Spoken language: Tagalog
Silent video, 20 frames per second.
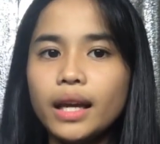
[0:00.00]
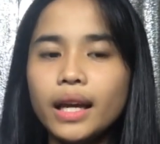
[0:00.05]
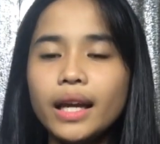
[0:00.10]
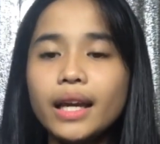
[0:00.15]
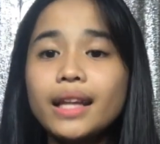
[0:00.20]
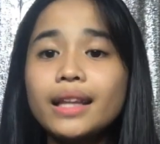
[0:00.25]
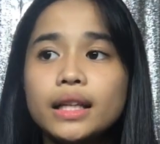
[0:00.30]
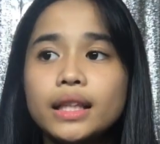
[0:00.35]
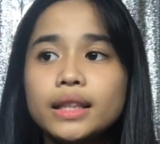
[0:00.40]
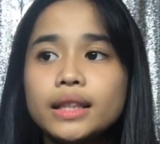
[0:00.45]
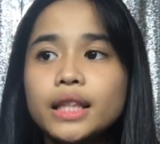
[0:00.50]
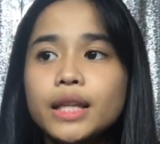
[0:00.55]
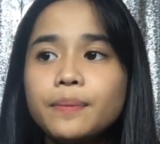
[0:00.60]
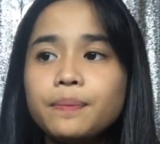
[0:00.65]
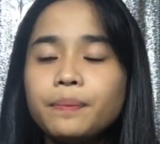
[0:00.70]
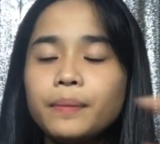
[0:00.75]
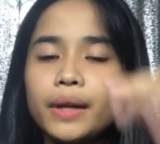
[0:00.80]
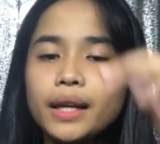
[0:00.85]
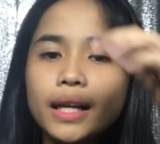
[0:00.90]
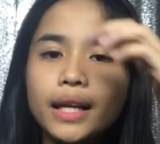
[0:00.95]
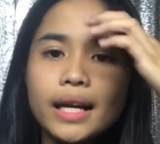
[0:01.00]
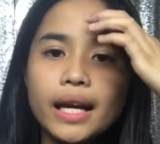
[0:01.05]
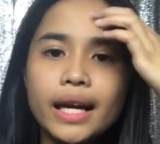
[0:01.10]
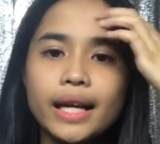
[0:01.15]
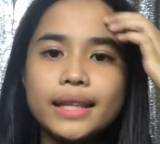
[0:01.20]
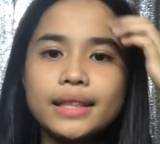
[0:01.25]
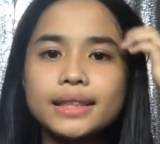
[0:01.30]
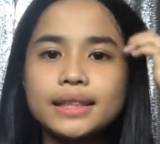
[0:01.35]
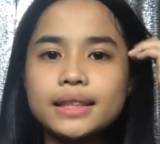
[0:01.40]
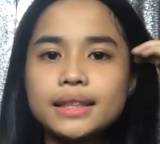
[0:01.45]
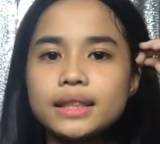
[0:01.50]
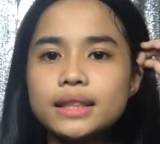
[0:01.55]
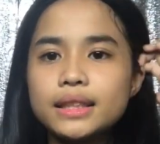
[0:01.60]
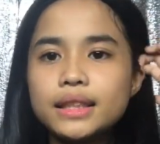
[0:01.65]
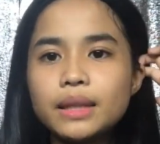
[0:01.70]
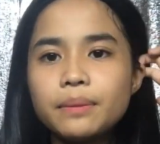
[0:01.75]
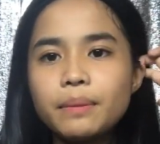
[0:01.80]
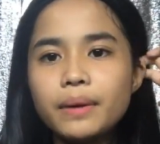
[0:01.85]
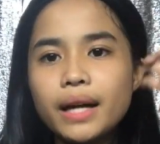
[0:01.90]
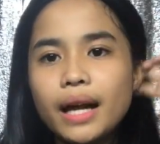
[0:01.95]
And tip pala guys,
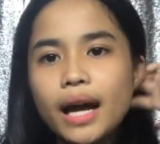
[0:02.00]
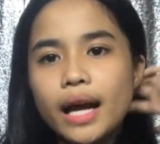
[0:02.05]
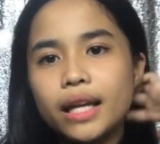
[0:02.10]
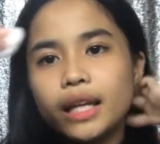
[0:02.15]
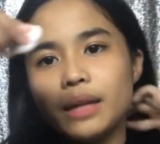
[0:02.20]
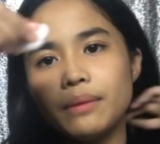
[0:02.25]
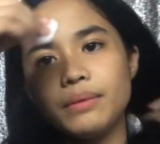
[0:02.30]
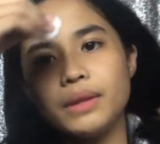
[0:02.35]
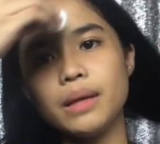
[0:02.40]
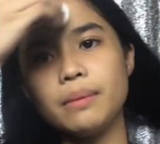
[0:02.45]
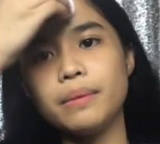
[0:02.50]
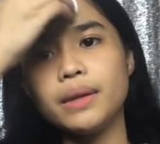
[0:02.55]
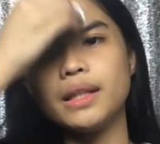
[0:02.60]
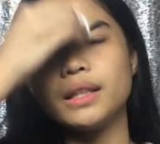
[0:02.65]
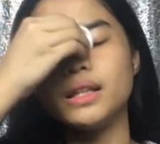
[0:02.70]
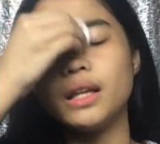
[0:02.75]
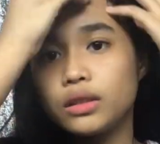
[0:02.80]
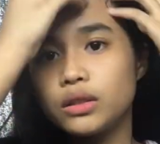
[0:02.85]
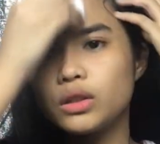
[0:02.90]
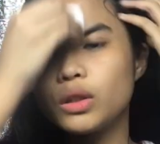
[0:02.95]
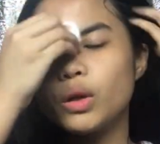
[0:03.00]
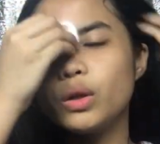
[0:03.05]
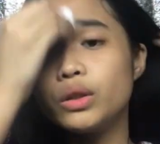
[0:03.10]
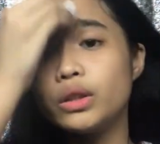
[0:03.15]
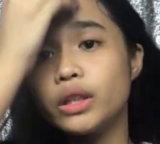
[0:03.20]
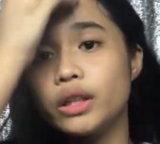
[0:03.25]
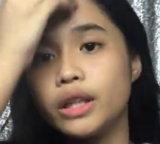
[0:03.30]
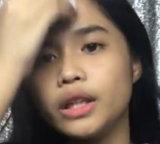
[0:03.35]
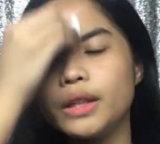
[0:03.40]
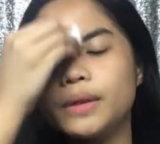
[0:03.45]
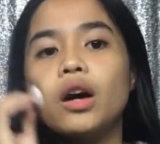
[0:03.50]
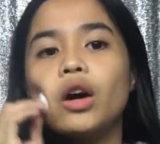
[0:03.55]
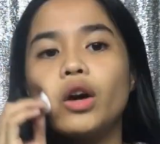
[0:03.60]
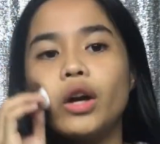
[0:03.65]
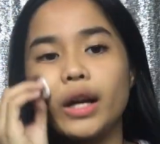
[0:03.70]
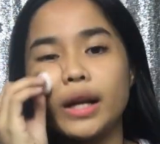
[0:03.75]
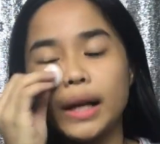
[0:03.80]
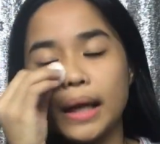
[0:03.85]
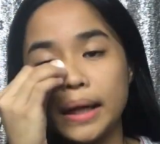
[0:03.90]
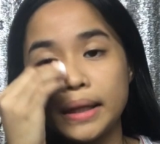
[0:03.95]
sa paghahanap naman ng toner
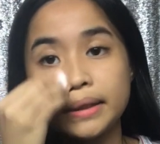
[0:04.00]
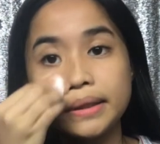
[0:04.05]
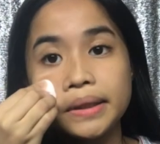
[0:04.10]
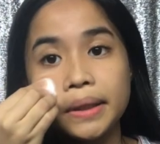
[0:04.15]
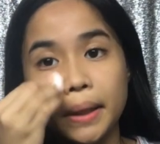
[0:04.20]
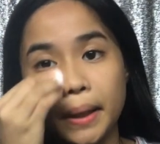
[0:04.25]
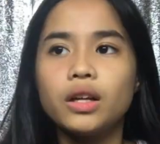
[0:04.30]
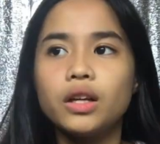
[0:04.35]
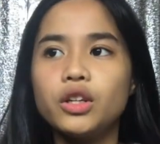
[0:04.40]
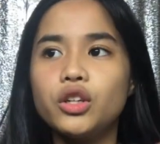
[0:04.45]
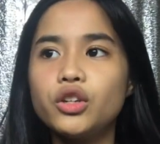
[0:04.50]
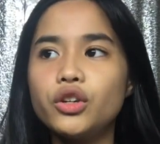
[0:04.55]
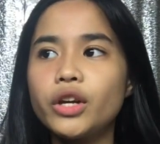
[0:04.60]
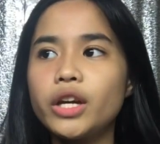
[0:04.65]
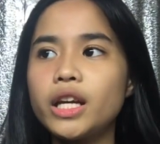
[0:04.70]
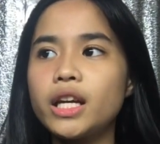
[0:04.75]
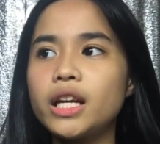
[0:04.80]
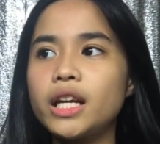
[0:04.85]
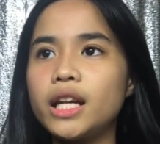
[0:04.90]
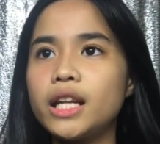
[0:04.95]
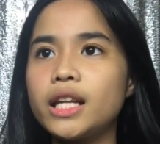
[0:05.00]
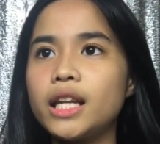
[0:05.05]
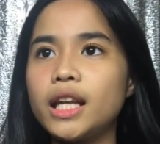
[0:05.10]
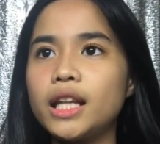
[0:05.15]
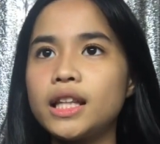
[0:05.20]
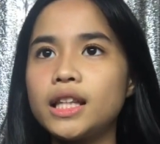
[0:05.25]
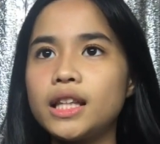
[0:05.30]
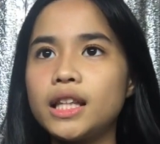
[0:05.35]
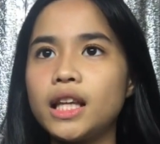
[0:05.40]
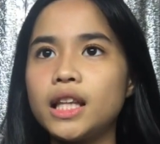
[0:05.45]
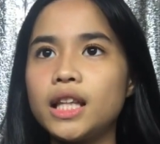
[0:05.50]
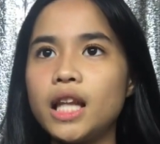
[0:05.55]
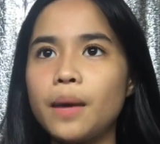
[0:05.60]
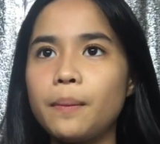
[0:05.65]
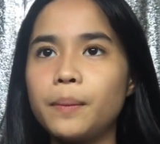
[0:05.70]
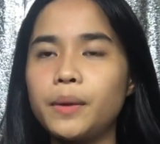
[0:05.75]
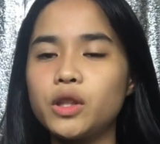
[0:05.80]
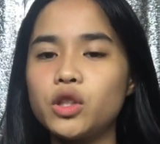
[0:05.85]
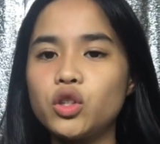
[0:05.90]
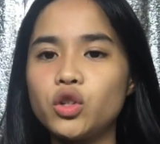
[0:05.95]
or cleanser, yung ingredient na
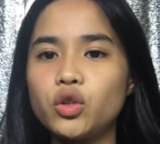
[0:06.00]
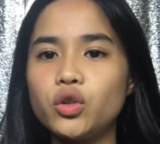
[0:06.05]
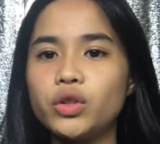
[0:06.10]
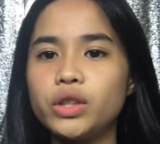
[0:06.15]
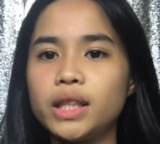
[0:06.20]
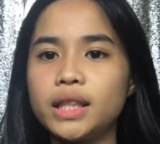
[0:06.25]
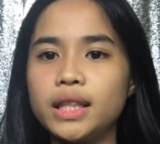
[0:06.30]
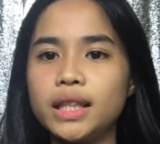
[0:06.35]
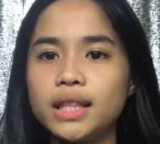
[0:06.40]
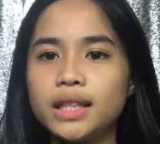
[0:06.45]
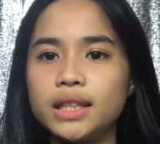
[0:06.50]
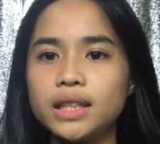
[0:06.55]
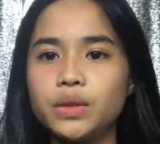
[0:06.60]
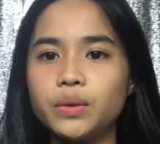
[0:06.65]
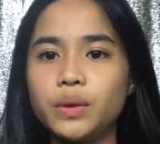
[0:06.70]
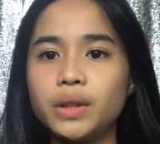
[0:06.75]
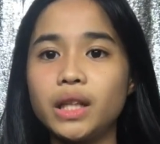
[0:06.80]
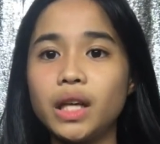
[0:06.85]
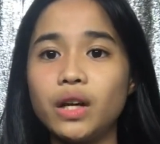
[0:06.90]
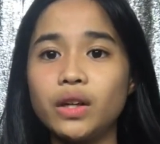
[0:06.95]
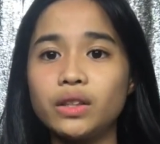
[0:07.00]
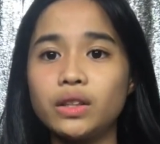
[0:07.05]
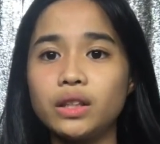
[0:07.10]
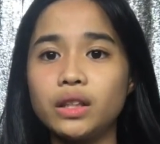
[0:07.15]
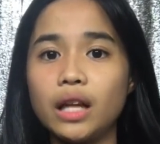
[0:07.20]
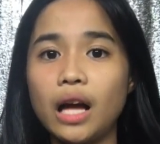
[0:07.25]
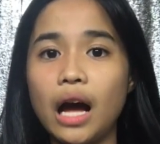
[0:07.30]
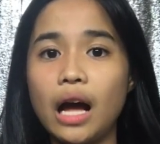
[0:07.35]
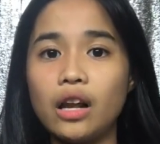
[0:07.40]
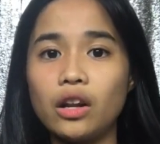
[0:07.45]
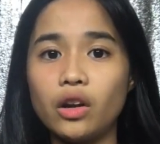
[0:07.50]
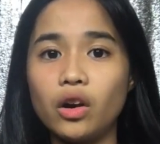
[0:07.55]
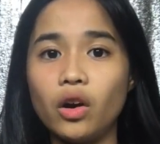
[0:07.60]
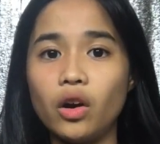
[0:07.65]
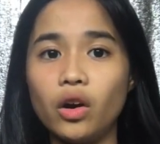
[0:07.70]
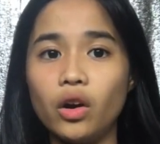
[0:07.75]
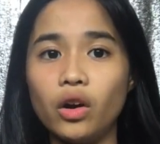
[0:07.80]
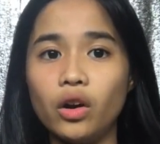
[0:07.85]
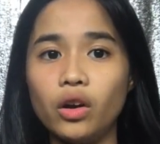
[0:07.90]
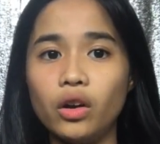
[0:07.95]
dapat nyong kunin is without
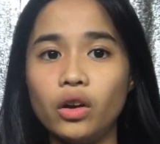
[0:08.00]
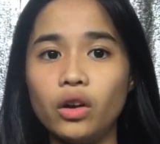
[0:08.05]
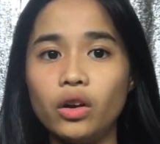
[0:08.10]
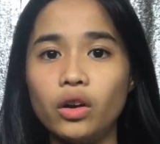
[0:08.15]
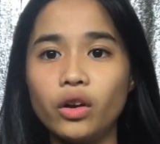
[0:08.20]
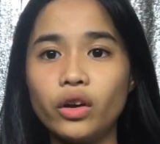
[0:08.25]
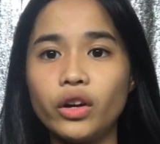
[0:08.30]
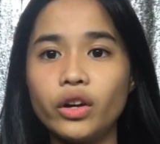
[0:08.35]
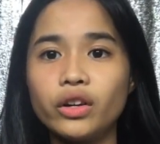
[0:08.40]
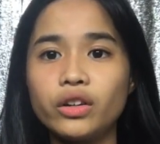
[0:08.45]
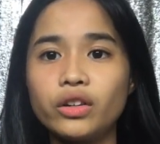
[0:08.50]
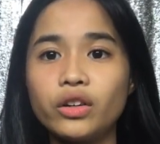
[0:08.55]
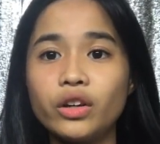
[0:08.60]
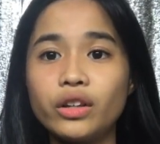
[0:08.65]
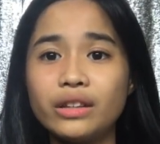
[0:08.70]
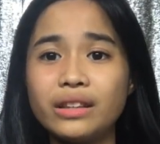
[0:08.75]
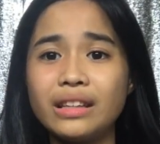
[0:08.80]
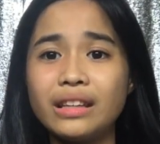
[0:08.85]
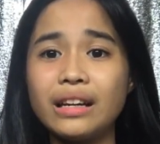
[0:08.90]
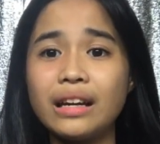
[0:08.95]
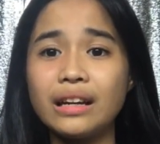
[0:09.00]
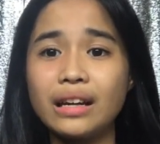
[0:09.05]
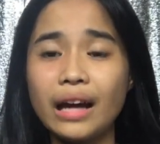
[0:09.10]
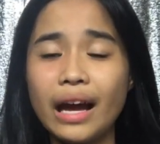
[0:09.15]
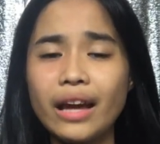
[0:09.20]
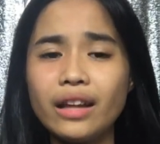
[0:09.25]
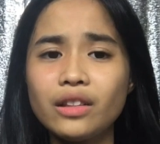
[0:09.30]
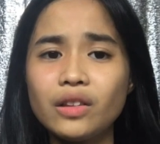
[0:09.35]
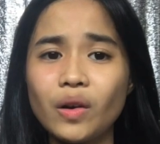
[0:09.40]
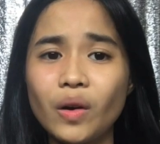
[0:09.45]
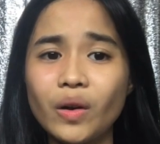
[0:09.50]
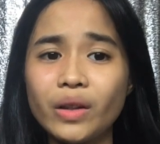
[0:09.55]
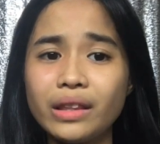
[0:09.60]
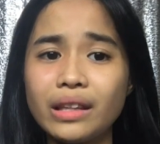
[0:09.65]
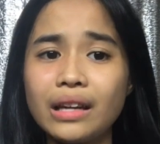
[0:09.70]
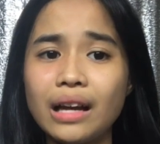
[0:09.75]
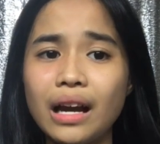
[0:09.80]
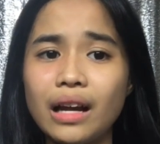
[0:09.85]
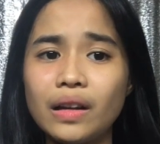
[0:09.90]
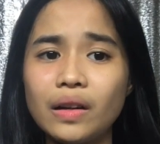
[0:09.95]
alcohol or konting, kahit
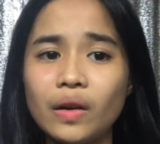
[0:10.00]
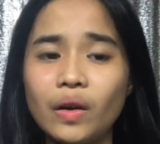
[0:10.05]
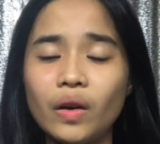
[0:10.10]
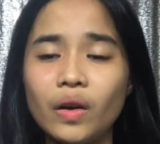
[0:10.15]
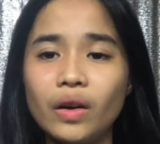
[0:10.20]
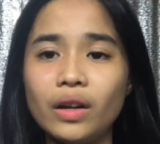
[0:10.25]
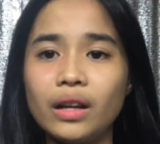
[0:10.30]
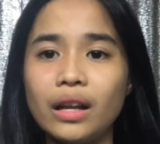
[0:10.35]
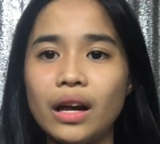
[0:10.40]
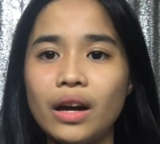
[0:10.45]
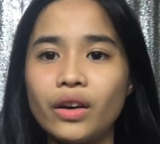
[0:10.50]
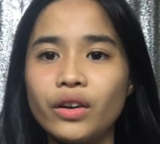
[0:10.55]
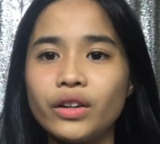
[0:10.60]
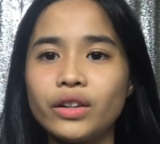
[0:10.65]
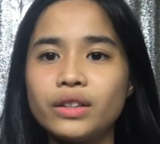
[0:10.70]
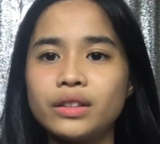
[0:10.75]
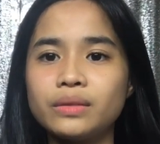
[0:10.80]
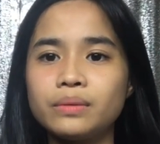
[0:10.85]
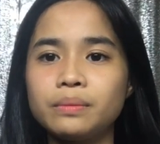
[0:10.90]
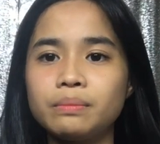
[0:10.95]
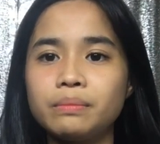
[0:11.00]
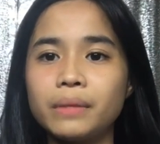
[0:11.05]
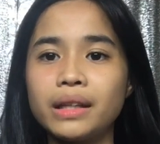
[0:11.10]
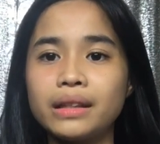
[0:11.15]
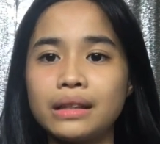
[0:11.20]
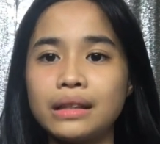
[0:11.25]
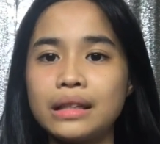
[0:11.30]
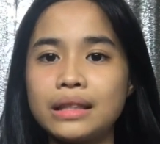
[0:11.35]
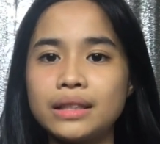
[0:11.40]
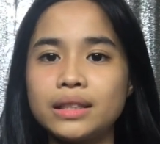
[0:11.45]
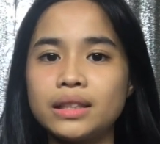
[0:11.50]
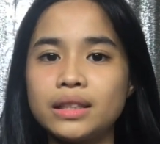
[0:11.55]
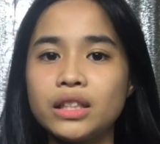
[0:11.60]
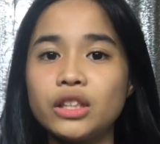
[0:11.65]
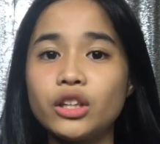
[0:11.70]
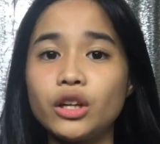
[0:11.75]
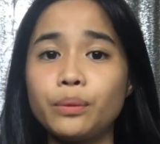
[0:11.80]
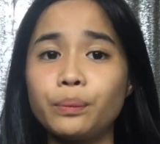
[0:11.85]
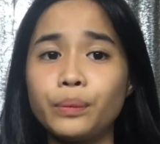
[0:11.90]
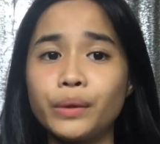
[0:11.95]
konting alcohol lang or at least
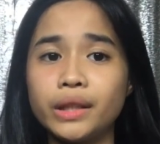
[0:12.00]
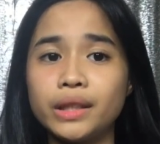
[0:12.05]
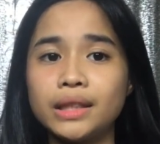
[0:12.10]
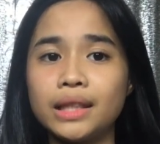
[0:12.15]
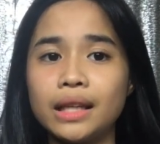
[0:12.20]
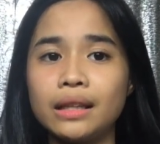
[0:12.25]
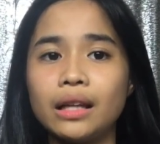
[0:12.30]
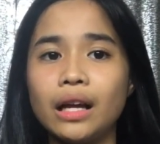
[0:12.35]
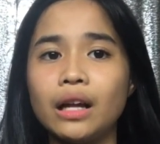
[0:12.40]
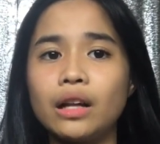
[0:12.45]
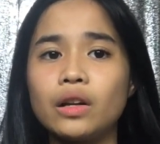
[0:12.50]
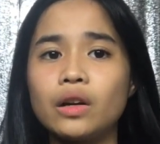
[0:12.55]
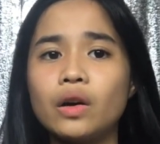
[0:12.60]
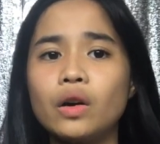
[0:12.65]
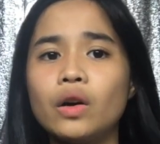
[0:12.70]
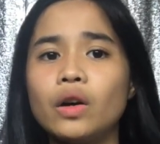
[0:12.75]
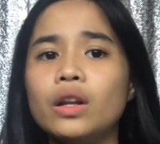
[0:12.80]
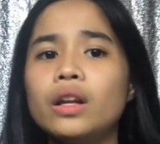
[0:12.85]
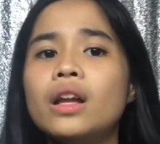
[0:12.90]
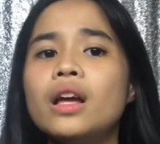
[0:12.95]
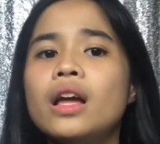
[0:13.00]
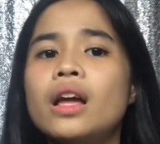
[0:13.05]
0% alcohol.